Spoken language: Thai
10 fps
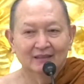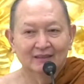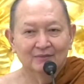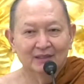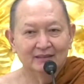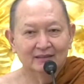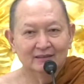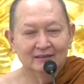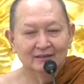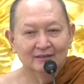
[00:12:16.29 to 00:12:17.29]
นะไปเจ
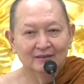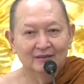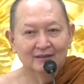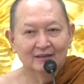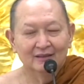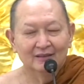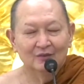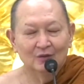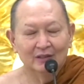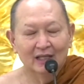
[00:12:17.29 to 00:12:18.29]
อค